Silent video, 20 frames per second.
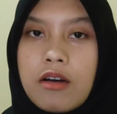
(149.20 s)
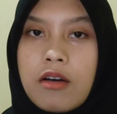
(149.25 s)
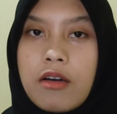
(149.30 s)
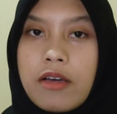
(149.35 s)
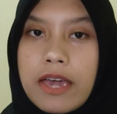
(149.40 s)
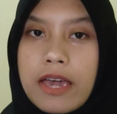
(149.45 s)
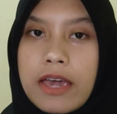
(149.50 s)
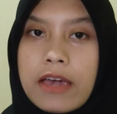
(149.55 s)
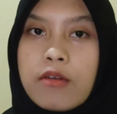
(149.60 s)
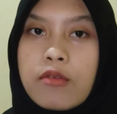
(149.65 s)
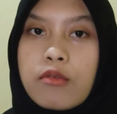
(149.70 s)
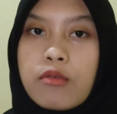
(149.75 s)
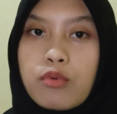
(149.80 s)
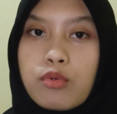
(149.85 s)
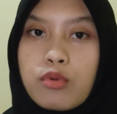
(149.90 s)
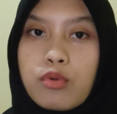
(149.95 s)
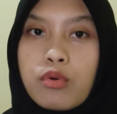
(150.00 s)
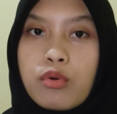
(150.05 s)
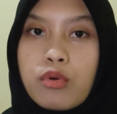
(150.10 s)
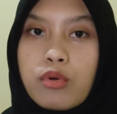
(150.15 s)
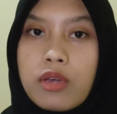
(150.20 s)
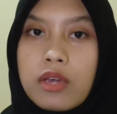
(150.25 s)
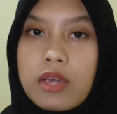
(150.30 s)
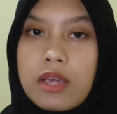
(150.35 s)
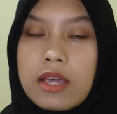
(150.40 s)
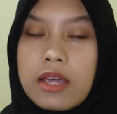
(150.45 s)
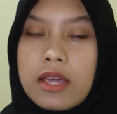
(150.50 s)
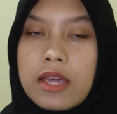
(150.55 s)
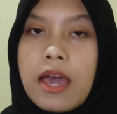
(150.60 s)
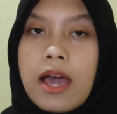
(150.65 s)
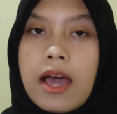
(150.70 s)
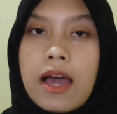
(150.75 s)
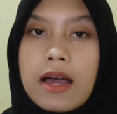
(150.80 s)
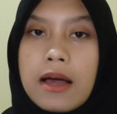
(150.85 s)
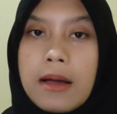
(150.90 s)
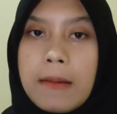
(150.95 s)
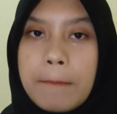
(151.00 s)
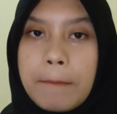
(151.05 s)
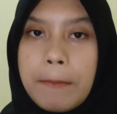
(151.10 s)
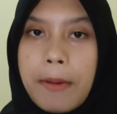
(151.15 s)
Oke, untuk yang
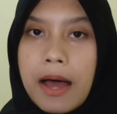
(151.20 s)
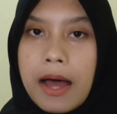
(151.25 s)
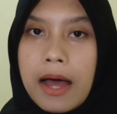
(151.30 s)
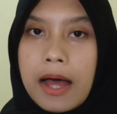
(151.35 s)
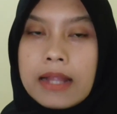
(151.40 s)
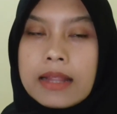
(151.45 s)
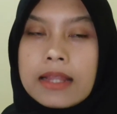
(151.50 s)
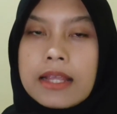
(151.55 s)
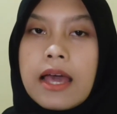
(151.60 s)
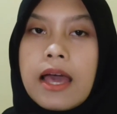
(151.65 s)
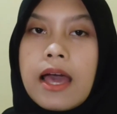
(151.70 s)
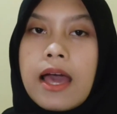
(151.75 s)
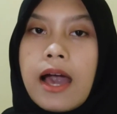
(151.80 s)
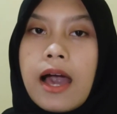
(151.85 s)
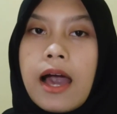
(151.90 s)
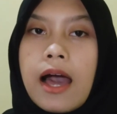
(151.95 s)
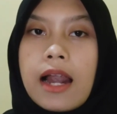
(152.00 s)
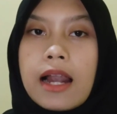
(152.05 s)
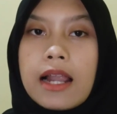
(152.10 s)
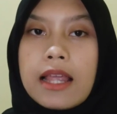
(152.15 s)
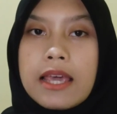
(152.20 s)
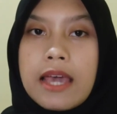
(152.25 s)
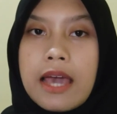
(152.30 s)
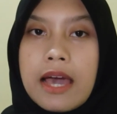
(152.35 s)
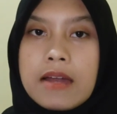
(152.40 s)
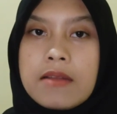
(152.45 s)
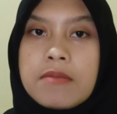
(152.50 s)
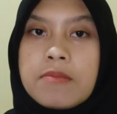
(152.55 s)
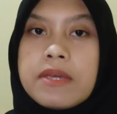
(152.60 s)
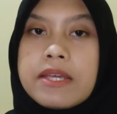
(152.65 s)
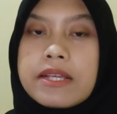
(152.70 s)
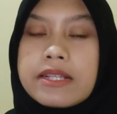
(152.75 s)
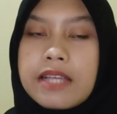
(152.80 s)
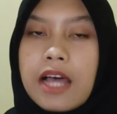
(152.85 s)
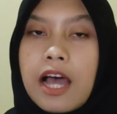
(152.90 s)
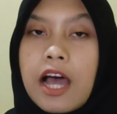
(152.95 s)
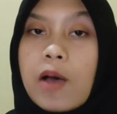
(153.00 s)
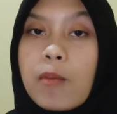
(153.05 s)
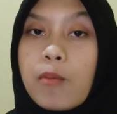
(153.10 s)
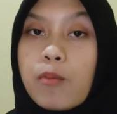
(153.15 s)
keempat, kalian
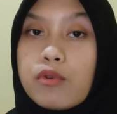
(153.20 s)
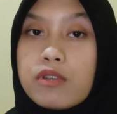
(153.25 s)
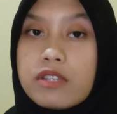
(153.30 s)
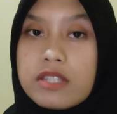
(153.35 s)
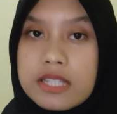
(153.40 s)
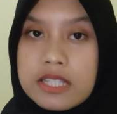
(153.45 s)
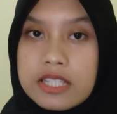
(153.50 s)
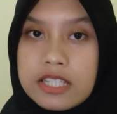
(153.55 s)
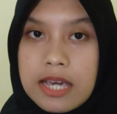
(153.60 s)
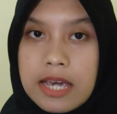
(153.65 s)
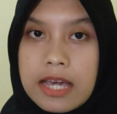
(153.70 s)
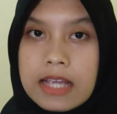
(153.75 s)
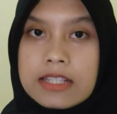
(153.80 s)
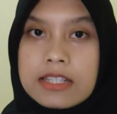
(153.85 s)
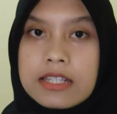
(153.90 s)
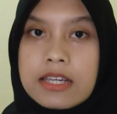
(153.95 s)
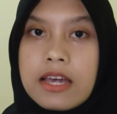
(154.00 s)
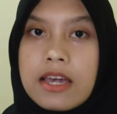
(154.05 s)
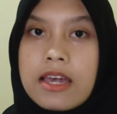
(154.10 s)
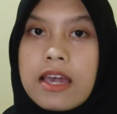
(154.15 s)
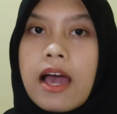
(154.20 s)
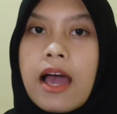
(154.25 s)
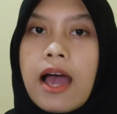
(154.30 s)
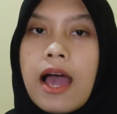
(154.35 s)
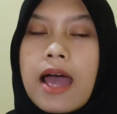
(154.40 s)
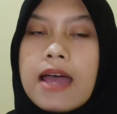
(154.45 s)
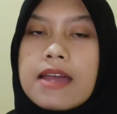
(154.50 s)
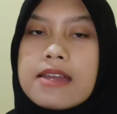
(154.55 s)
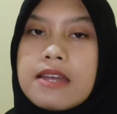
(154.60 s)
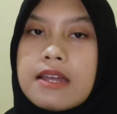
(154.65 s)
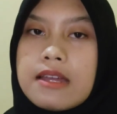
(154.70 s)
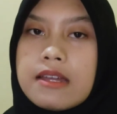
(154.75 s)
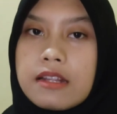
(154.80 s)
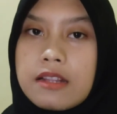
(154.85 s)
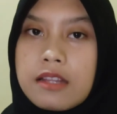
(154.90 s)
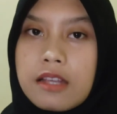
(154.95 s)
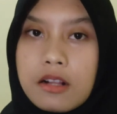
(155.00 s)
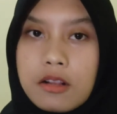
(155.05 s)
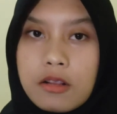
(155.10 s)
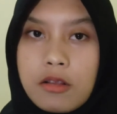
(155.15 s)
bisa hapus charge yang ada
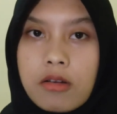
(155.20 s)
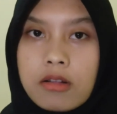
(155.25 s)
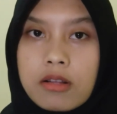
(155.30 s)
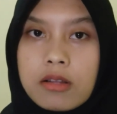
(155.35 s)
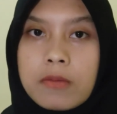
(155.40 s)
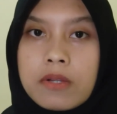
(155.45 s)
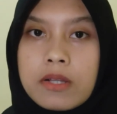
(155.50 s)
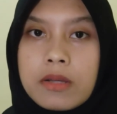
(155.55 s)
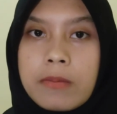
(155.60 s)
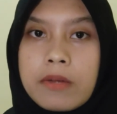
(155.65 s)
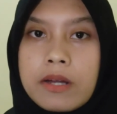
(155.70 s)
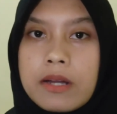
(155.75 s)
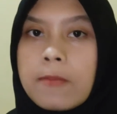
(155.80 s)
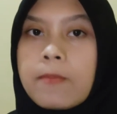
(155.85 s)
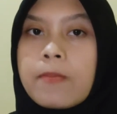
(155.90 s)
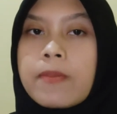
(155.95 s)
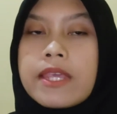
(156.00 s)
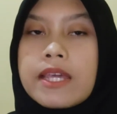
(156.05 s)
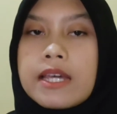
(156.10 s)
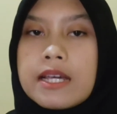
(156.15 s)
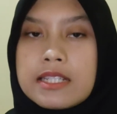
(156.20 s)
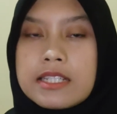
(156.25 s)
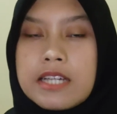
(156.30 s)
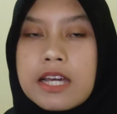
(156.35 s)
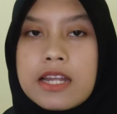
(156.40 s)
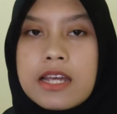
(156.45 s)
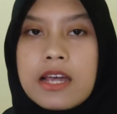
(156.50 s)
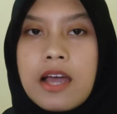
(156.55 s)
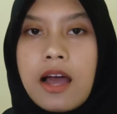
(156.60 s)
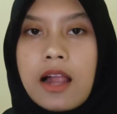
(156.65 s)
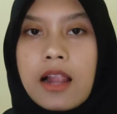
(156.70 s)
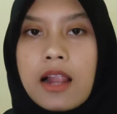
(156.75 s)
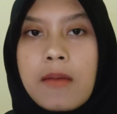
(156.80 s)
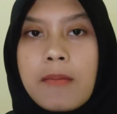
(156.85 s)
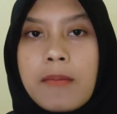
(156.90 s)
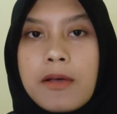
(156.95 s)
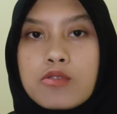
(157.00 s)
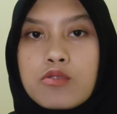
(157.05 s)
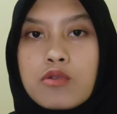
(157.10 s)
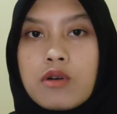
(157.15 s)
di TikTok, teman-teman. Jadi
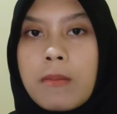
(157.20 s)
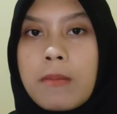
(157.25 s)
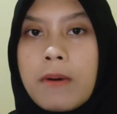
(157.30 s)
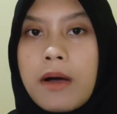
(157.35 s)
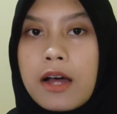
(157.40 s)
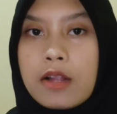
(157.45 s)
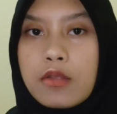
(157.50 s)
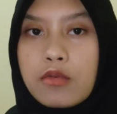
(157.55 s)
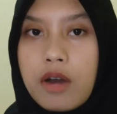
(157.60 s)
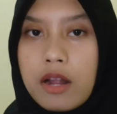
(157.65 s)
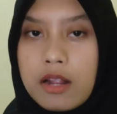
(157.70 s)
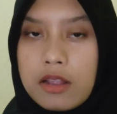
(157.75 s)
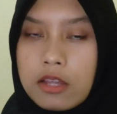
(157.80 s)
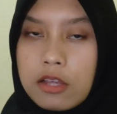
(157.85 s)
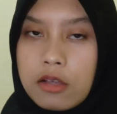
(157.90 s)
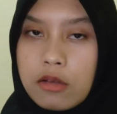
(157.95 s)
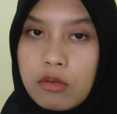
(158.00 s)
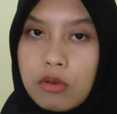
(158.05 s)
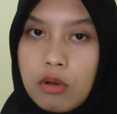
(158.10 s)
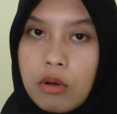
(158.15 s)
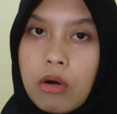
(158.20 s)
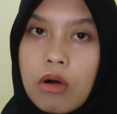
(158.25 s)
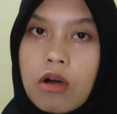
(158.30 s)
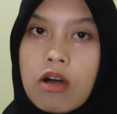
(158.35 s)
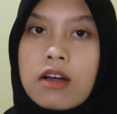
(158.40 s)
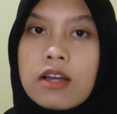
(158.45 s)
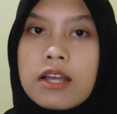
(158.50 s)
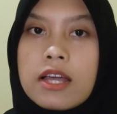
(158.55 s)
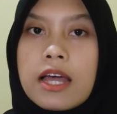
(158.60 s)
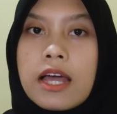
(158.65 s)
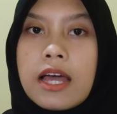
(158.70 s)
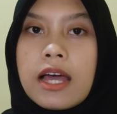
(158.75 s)
kalian masuk ke pengaturan TikTok.